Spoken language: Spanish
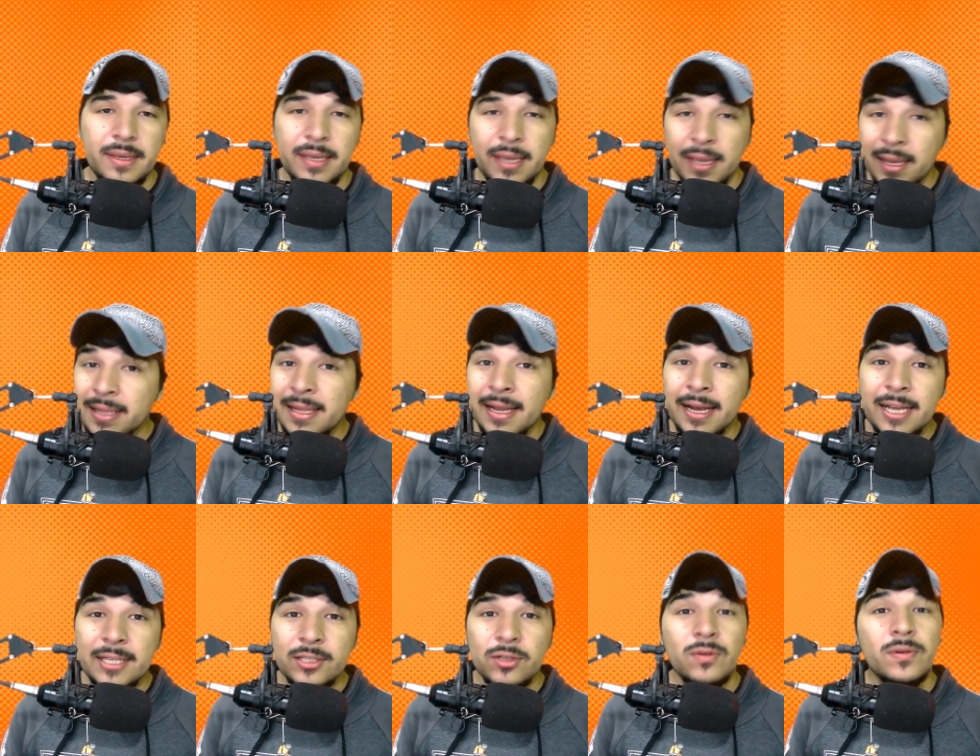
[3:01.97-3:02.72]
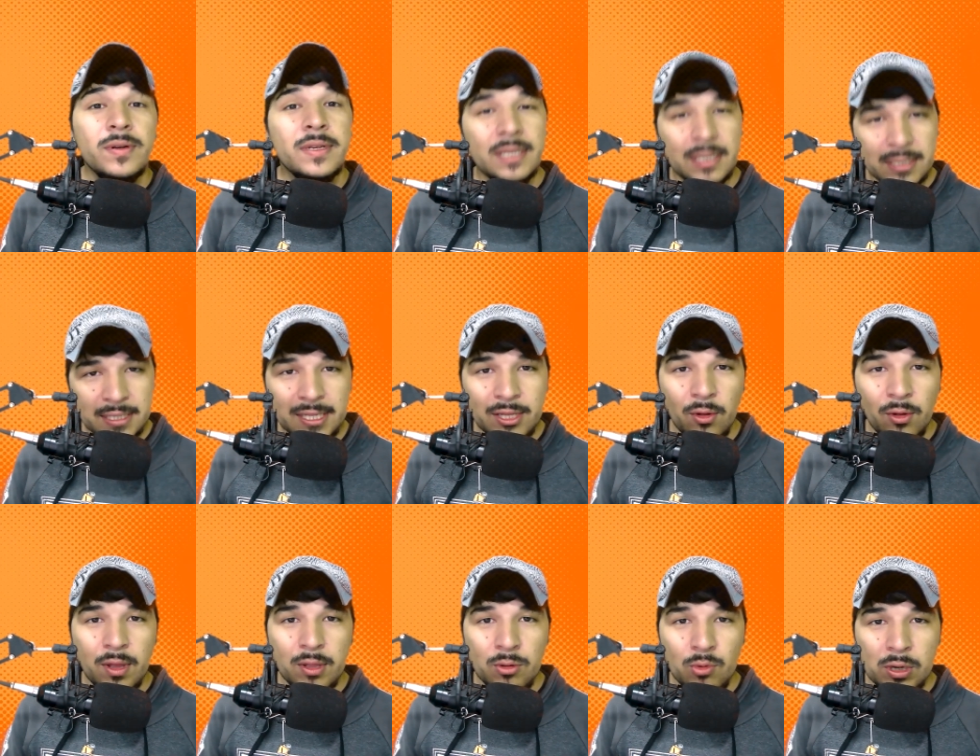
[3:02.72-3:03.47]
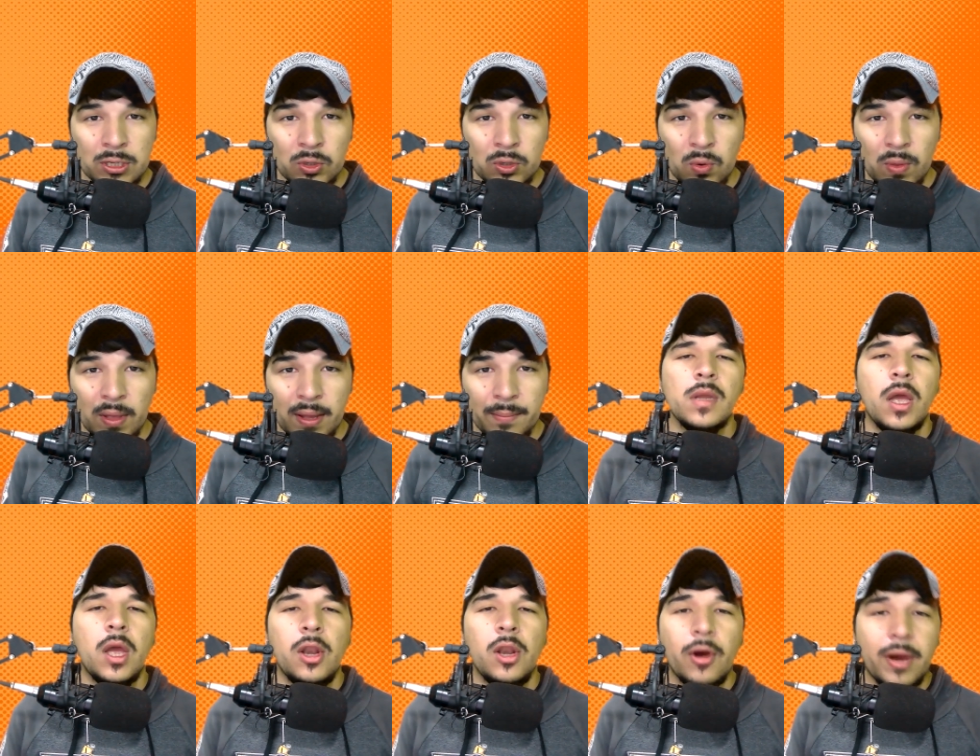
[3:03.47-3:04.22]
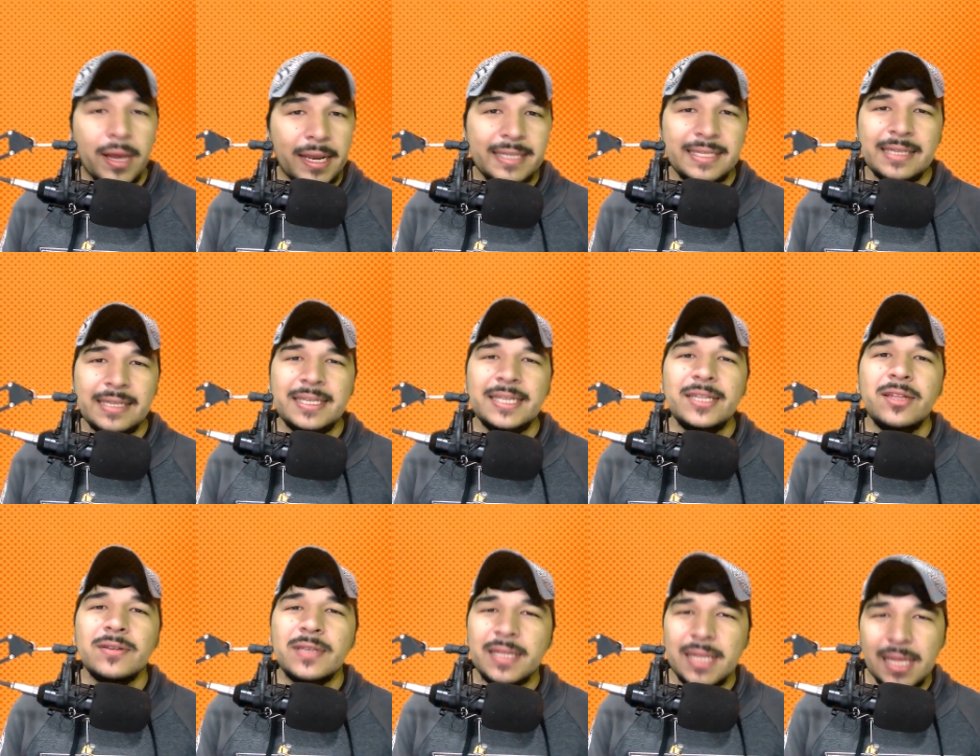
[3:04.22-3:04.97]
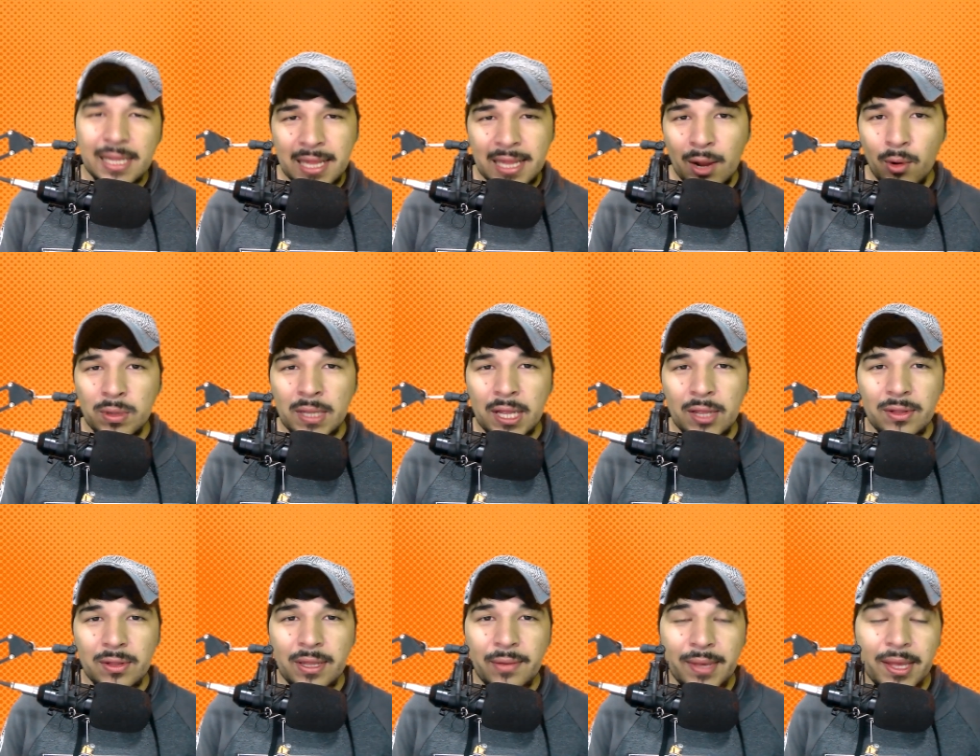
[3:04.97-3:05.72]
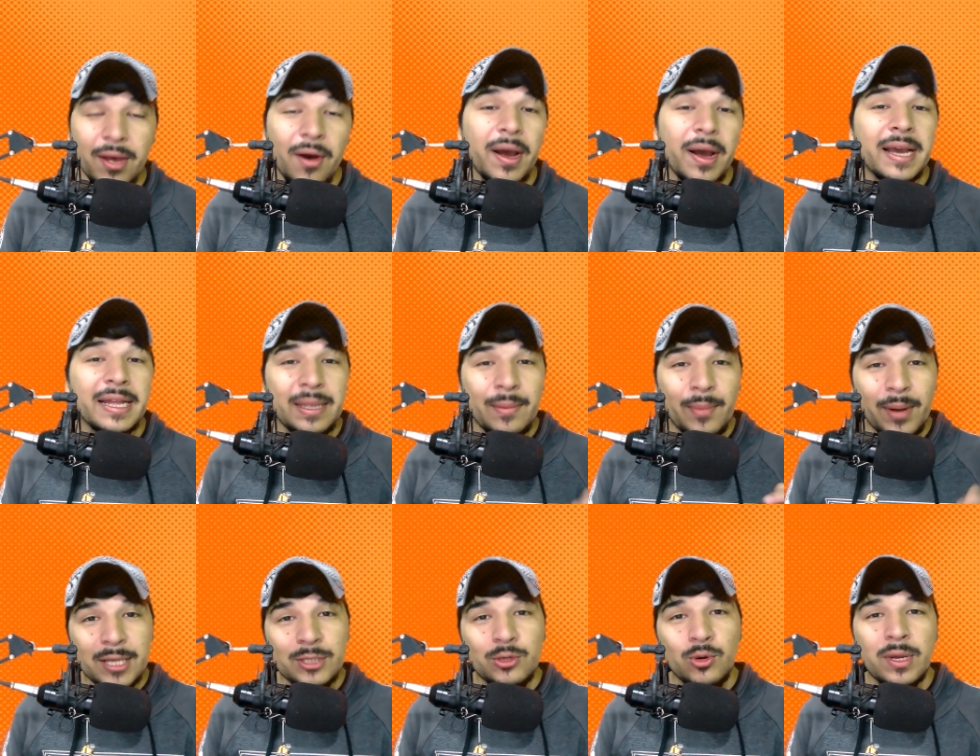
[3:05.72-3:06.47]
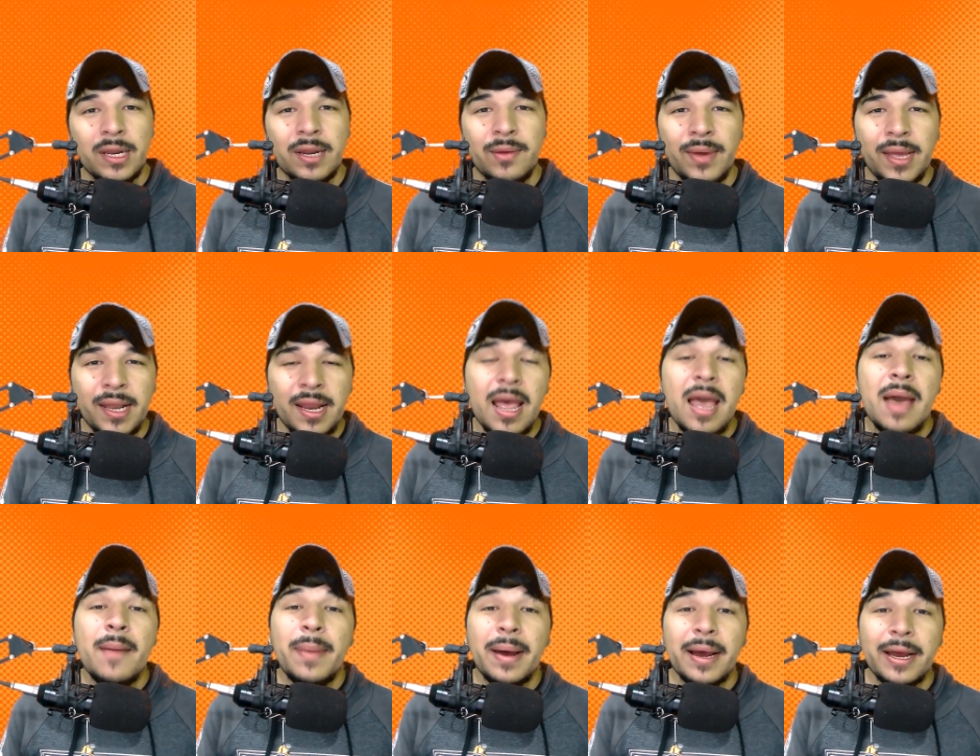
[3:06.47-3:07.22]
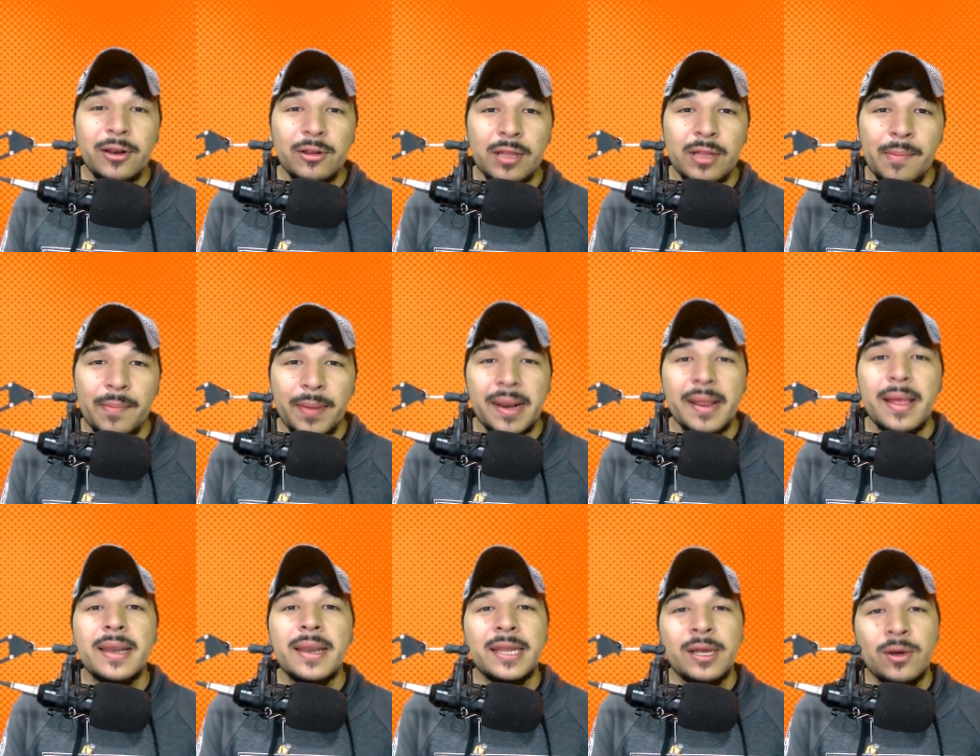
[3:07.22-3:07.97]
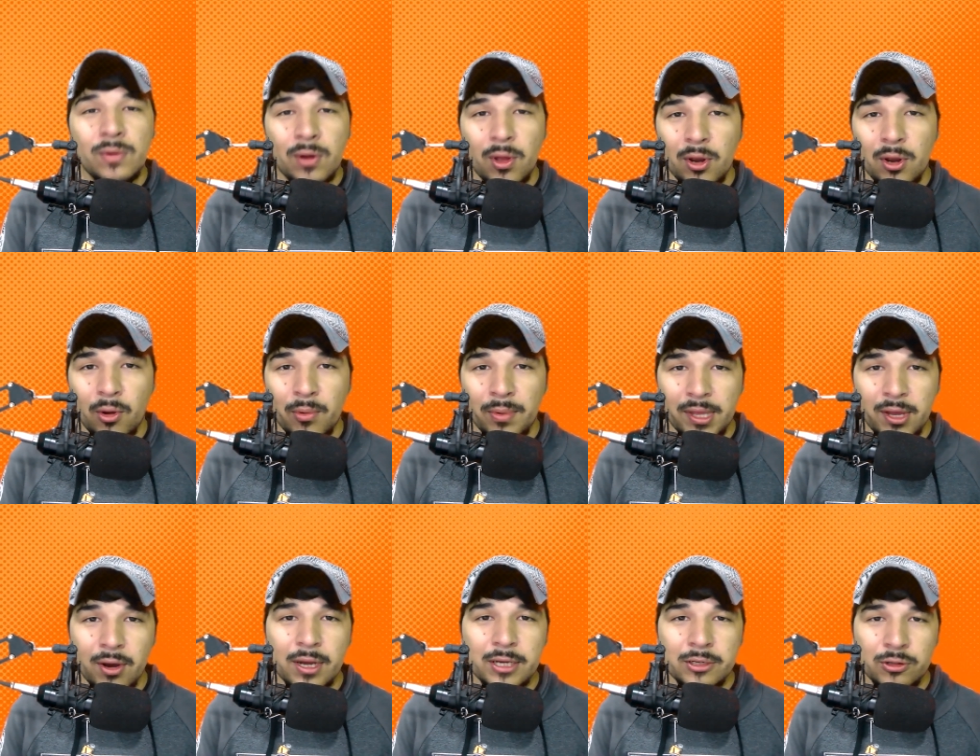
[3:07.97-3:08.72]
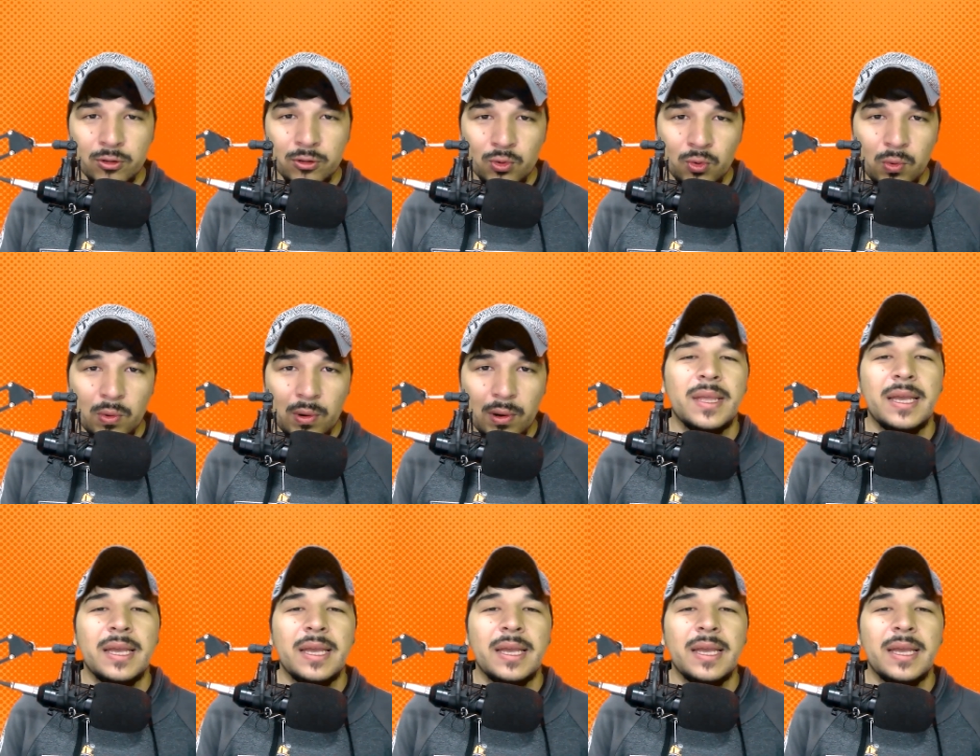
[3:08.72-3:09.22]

Y en este caso necesito de tu ayuda. Lo que necesito si te está gustando este video es que te puedas suscribir para que no te pierdas ninguno de los videos que yo subo.